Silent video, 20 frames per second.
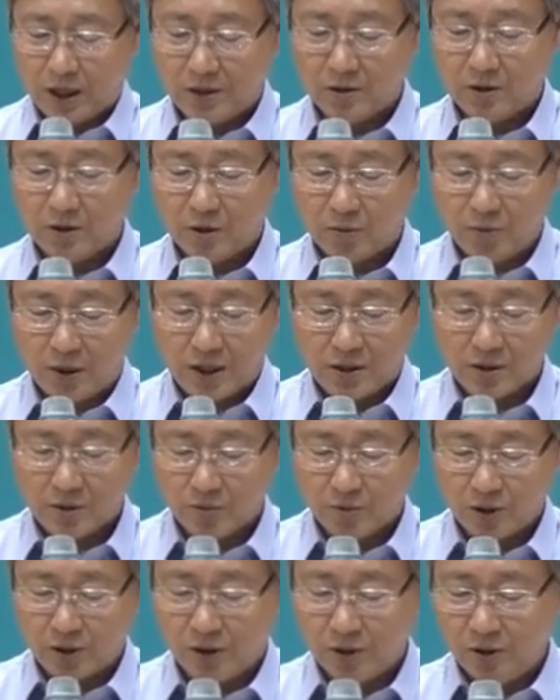한 절
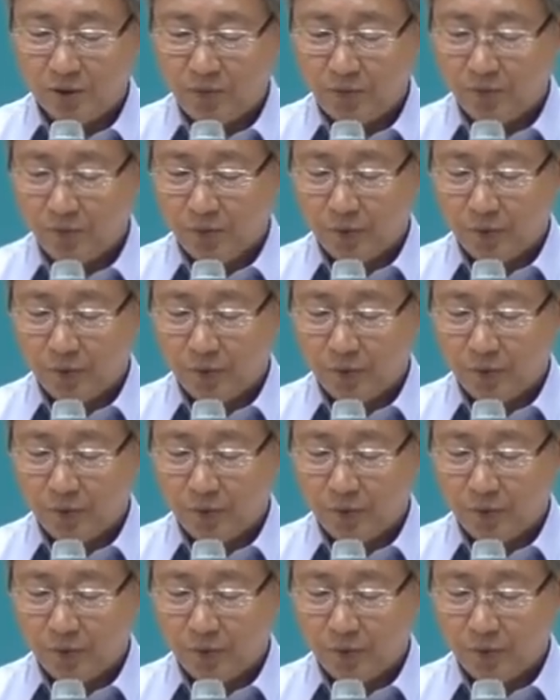말씀을